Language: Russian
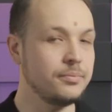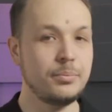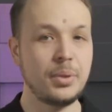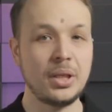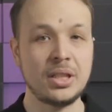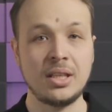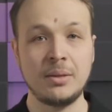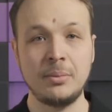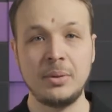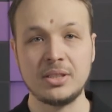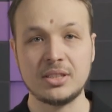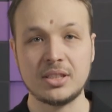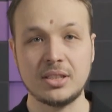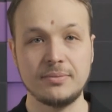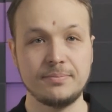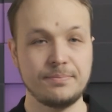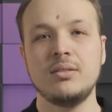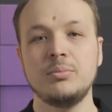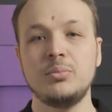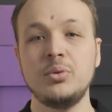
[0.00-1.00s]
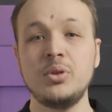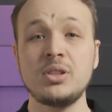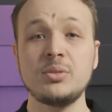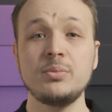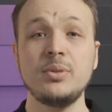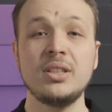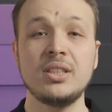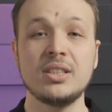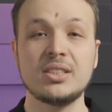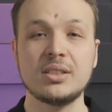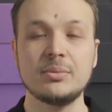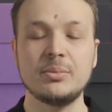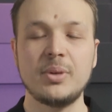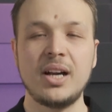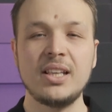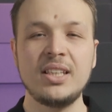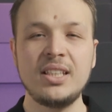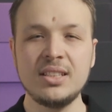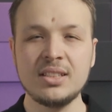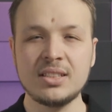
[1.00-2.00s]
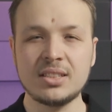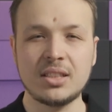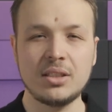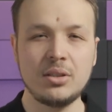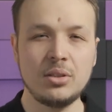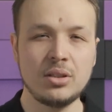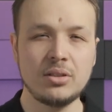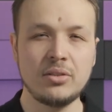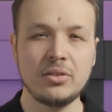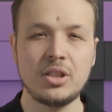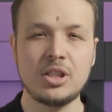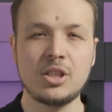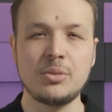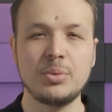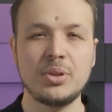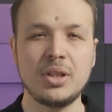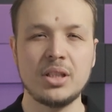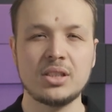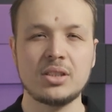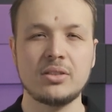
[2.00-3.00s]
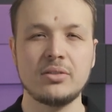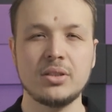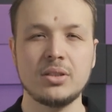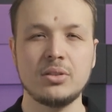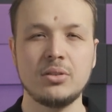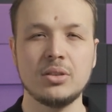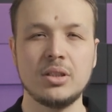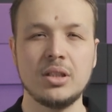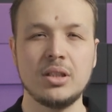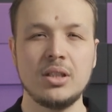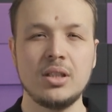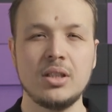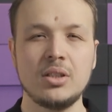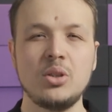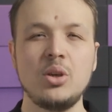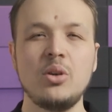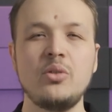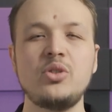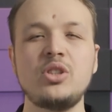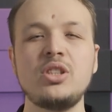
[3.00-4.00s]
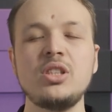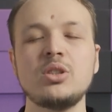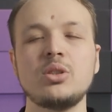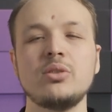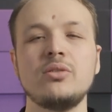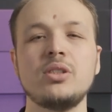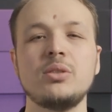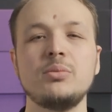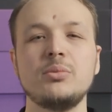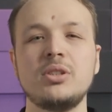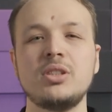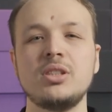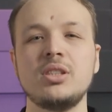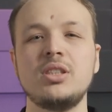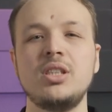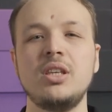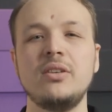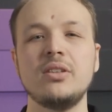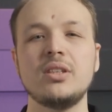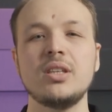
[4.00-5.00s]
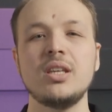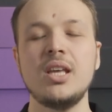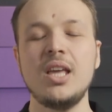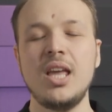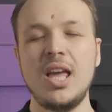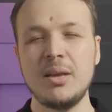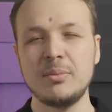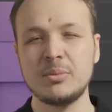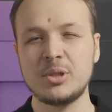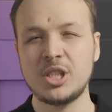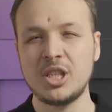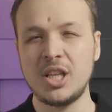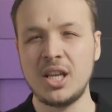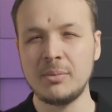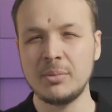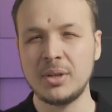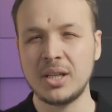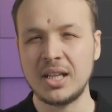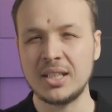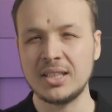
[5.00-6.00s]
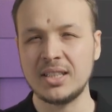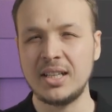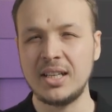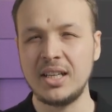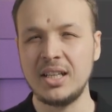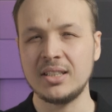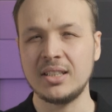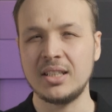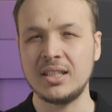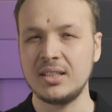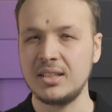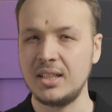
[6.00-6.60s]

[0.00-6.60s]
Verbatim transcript: Пятое место. Бой с Мендесом, 11 июля 2015 года, UFC 189, MGM Grand Arena,